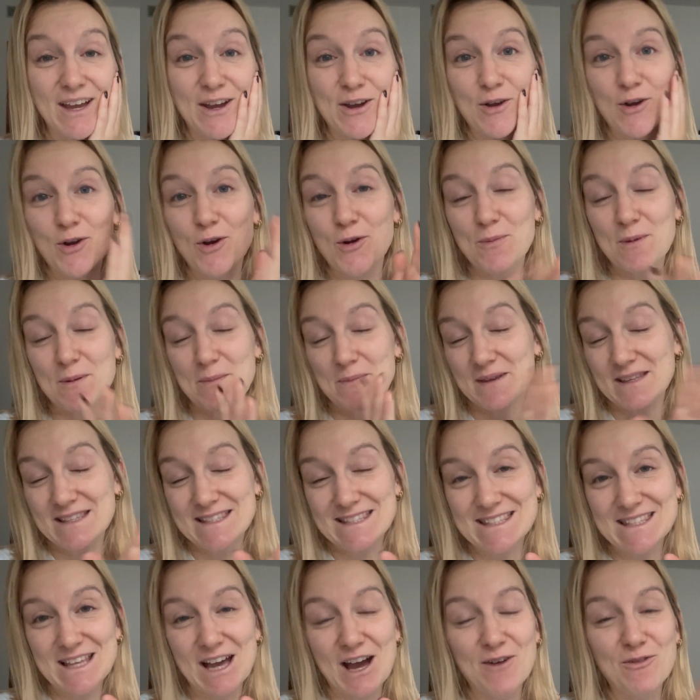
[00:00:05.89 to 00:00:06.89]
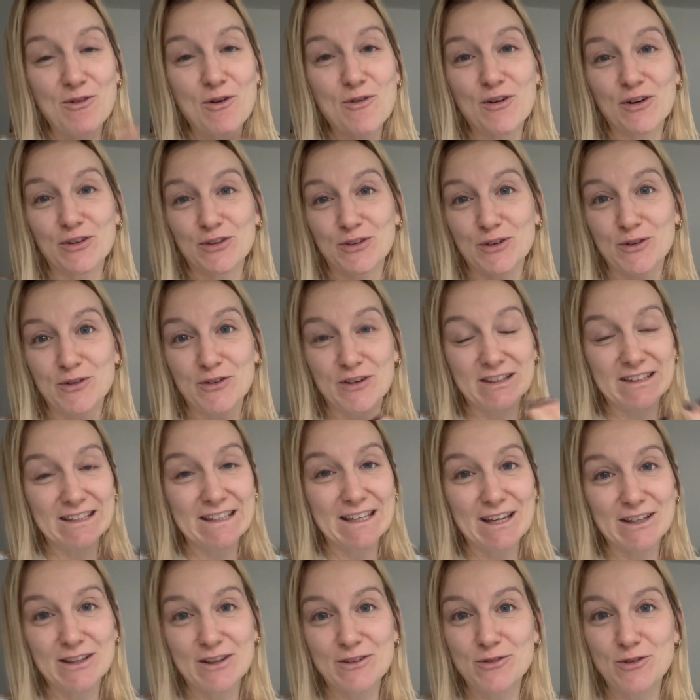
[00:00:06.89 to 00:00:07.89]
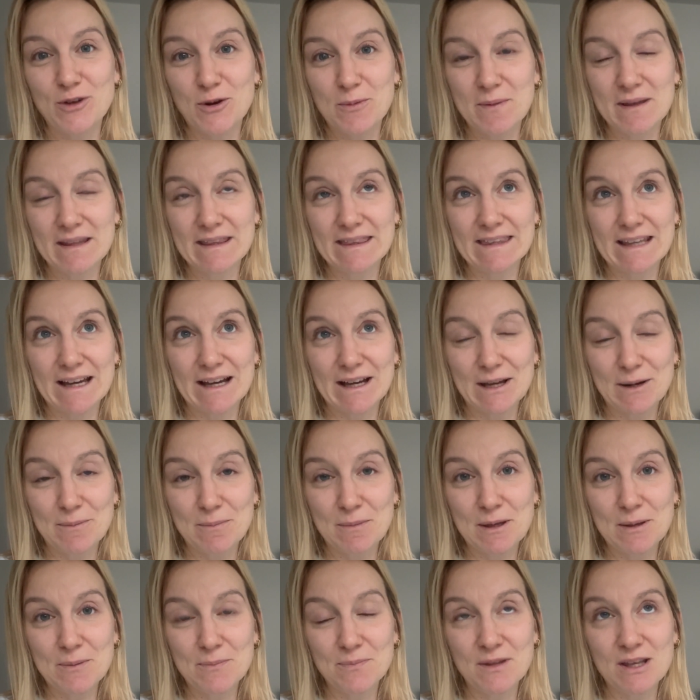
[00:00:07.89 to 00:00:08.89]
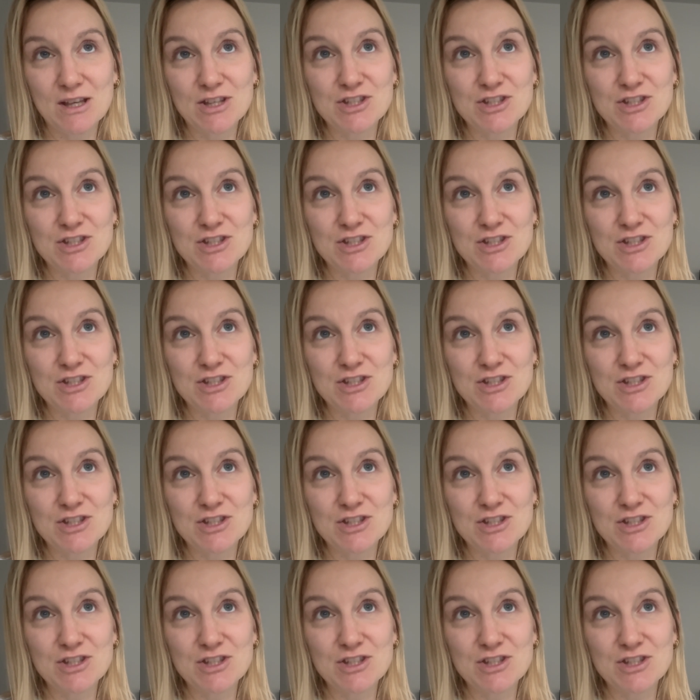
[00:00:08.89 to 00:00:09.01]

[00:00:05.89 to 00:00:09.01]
come pensavo ho fatto fatica ad addormentarmi,